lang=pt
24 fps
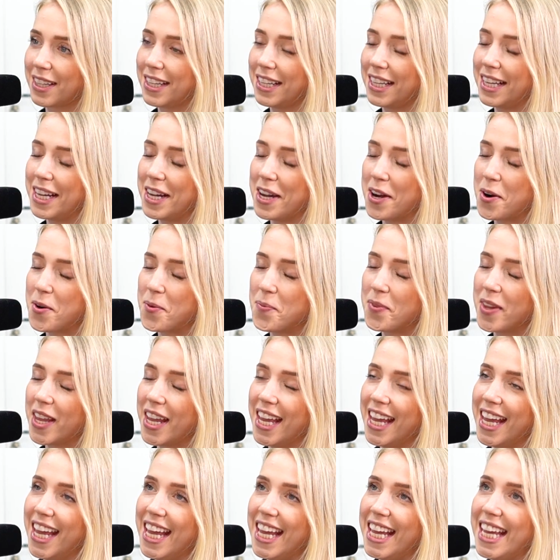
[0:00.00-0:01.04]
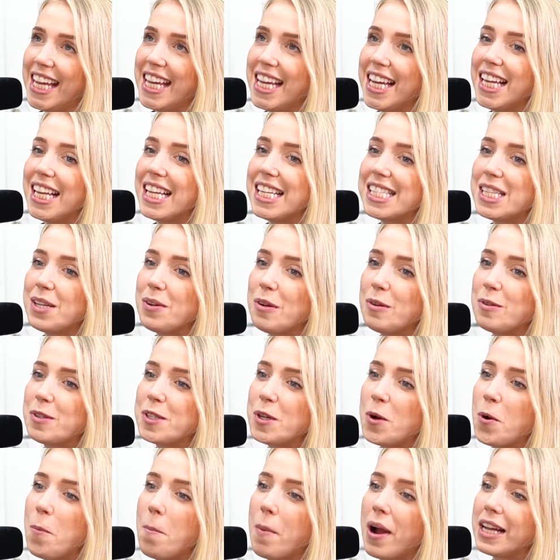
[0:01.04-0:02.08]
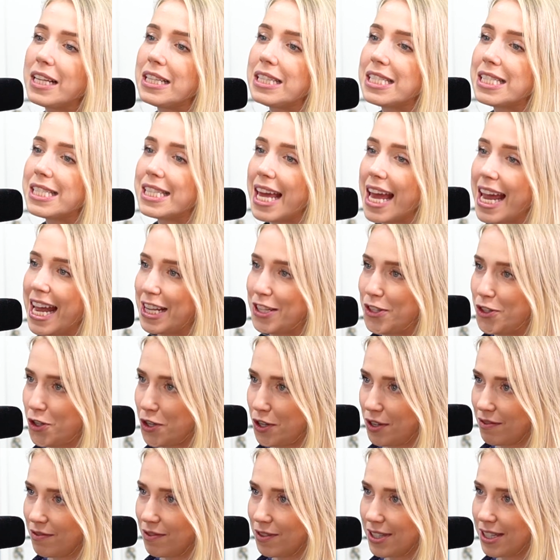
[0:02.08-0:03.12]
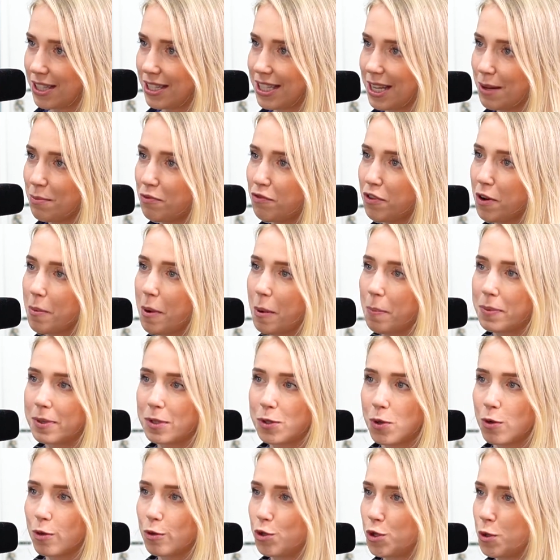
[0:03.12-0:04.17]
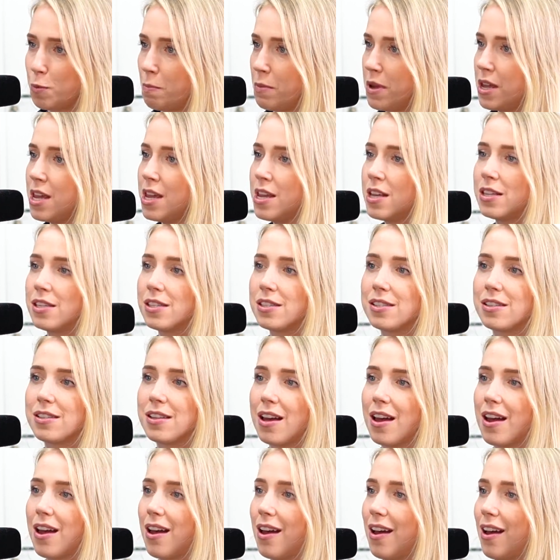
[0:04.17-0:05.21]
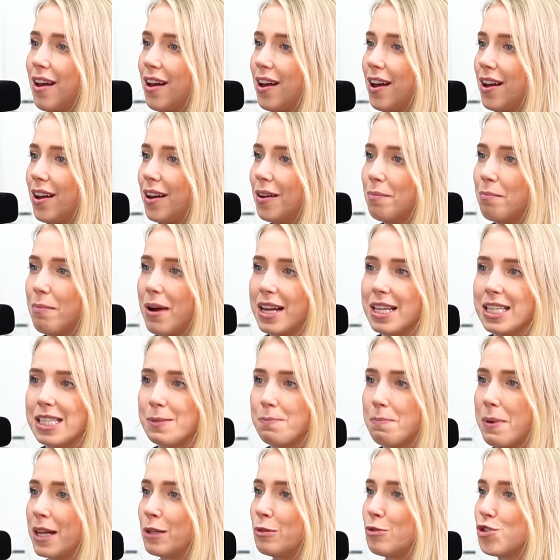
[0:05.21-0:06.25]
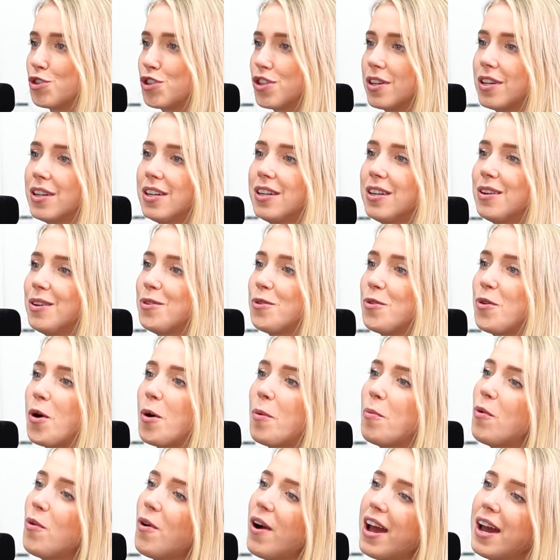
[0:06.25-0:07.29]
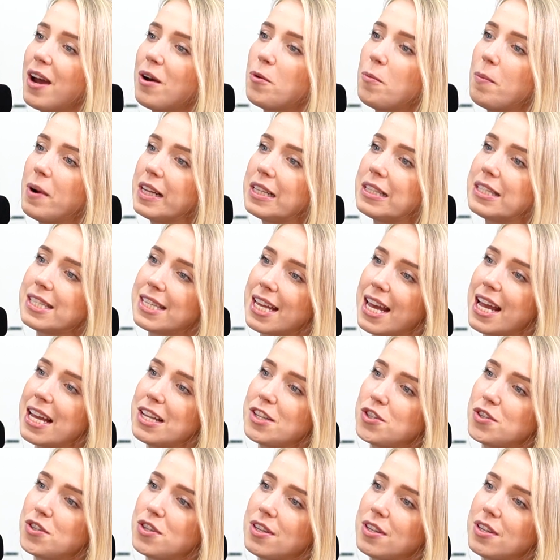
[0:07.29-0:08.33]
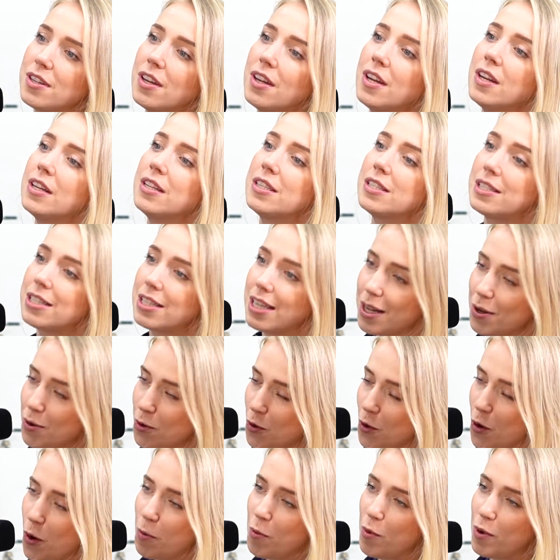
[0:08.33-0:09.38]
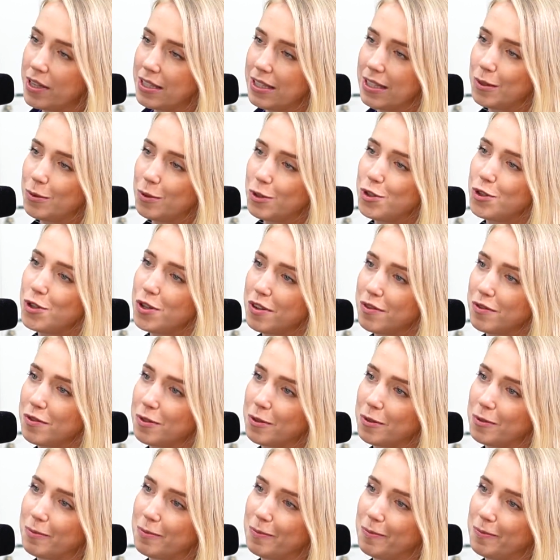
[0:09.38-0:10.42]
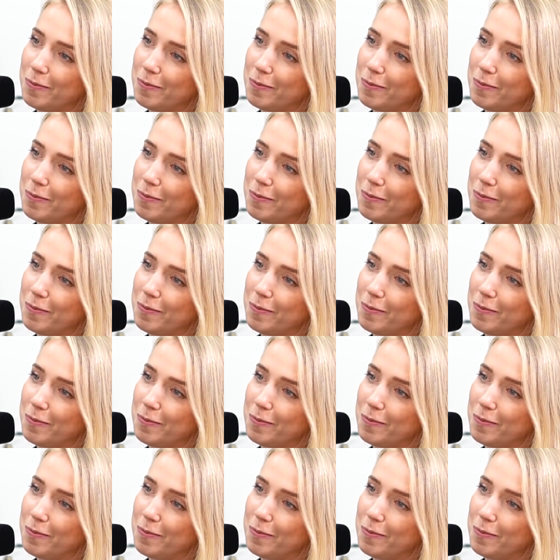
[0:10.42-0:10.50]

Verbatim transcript: Que legal. Em relação ao seu mindset, você sempre foi uma pessoa otimista, mais pé no chão? Como é o mindset seu como executivo?